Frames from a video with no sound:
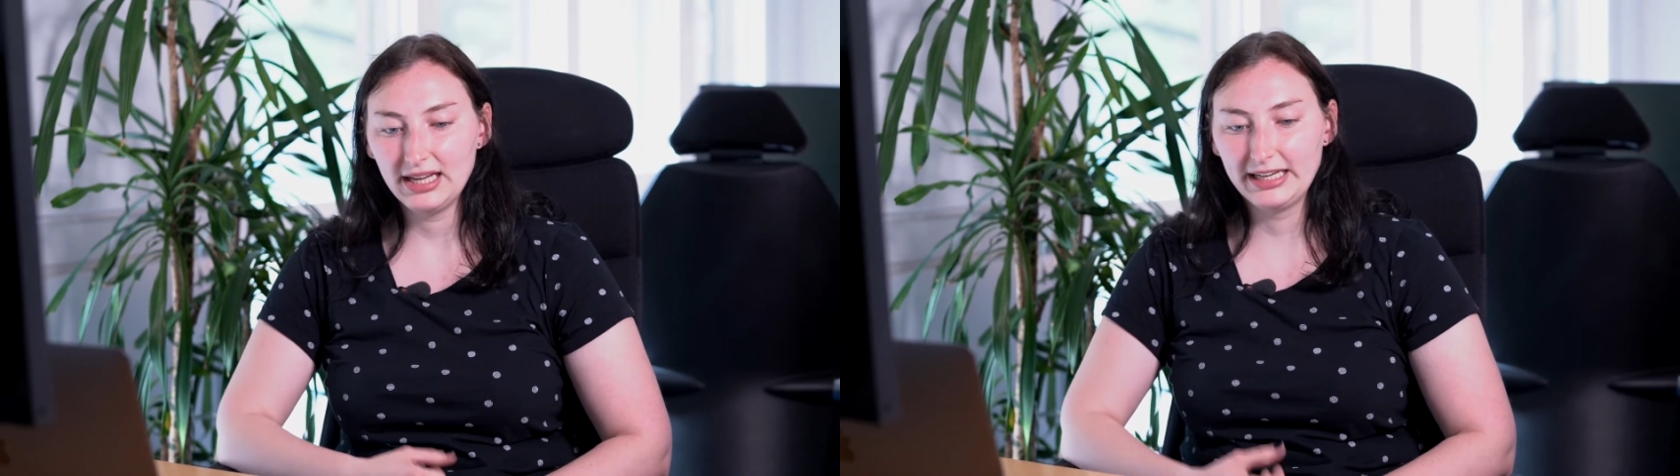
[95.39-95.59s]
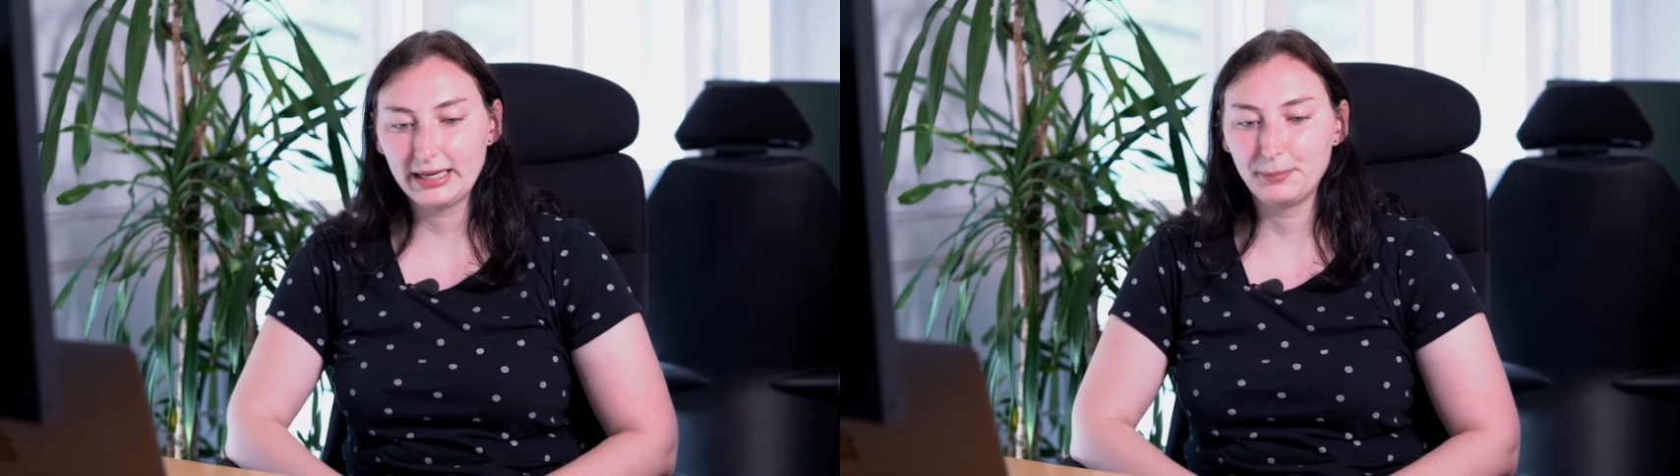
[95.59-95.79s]

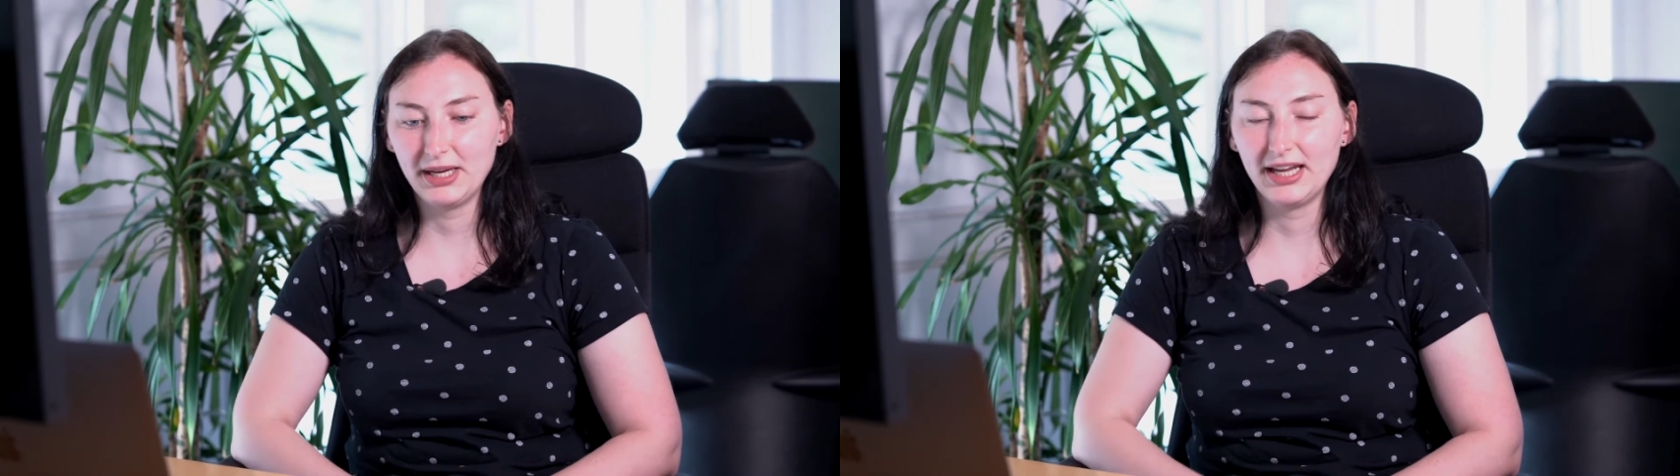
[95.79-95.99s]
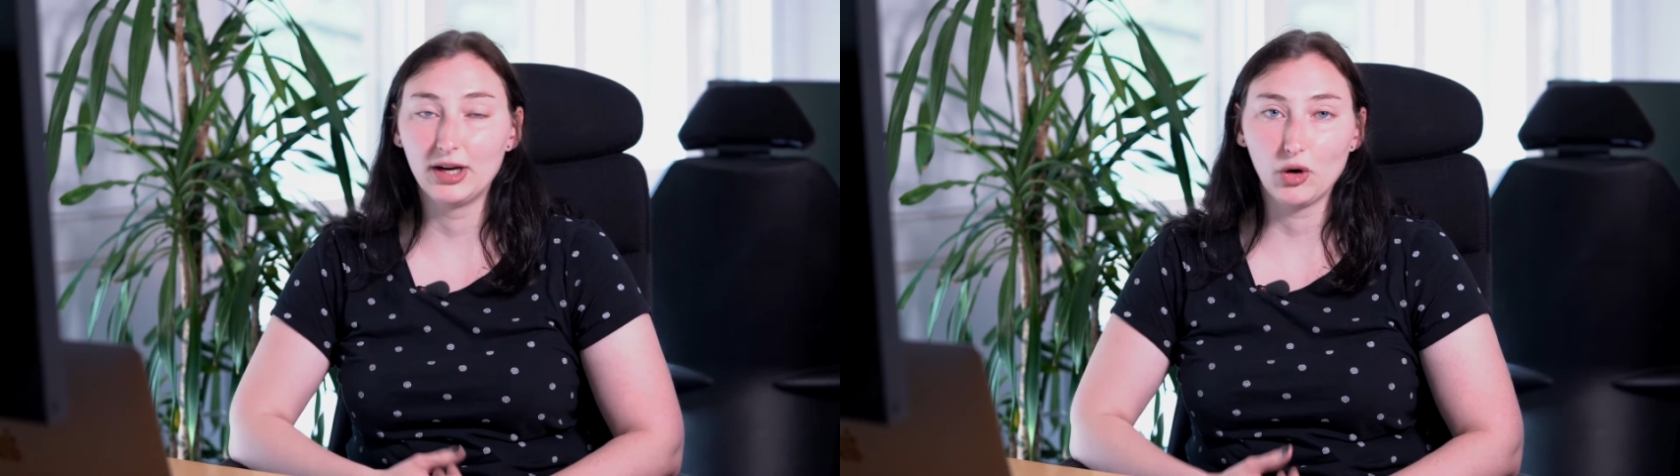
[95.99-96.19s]
Ich
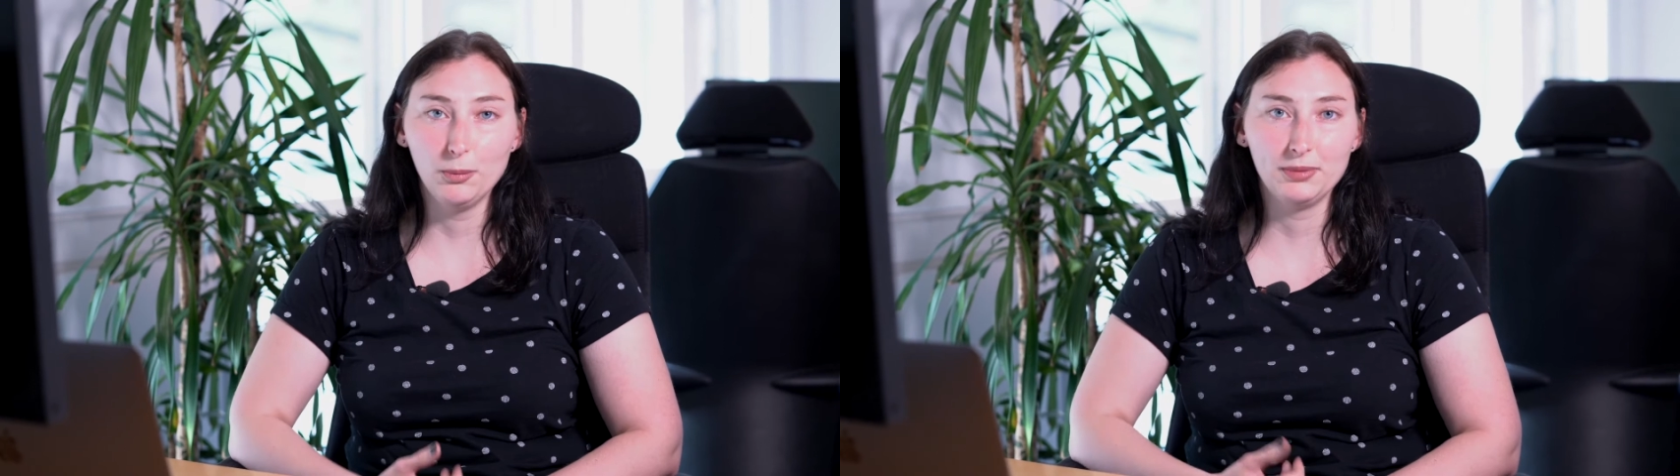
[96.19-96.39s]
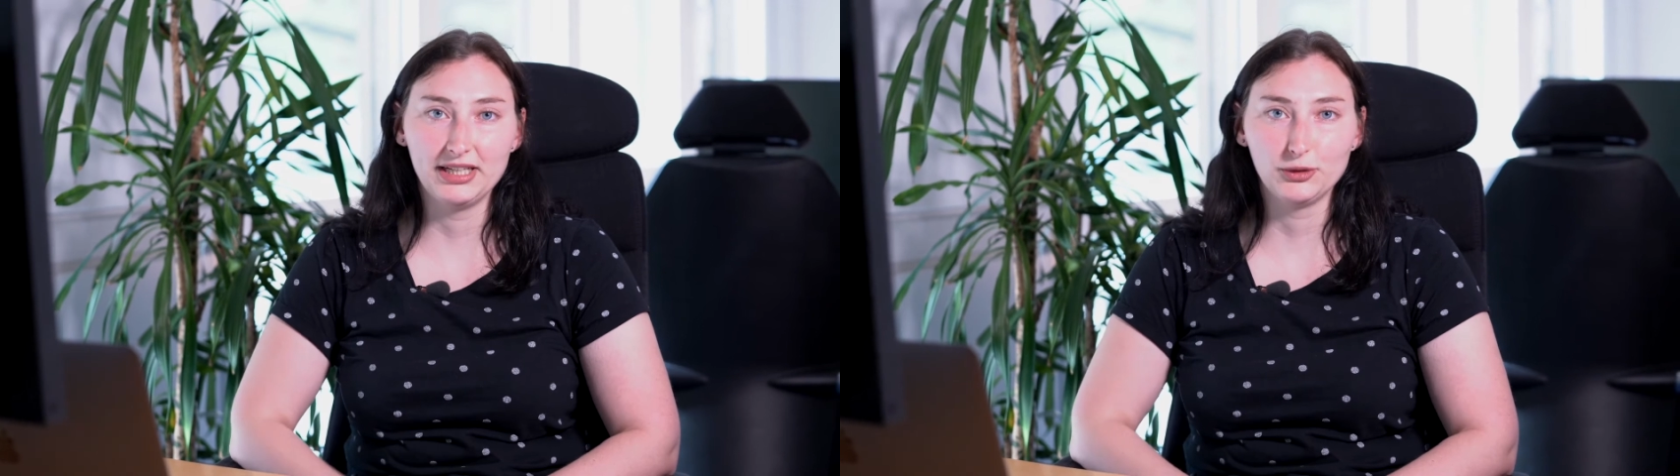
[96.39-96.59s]
bin
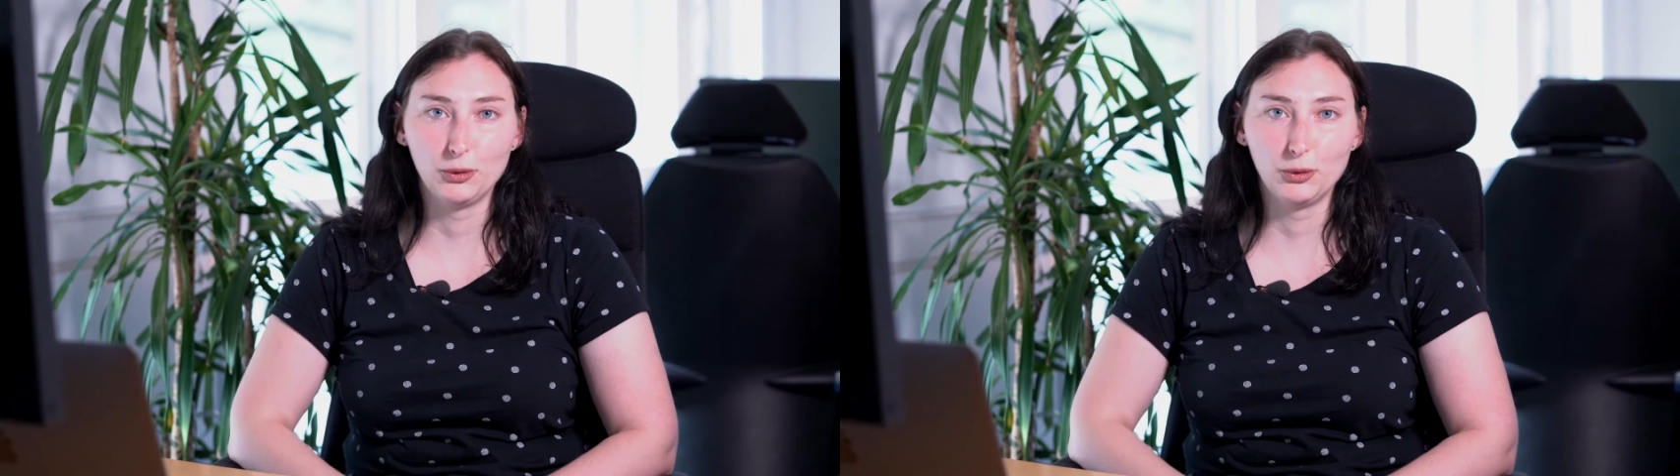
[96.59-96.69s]
komplett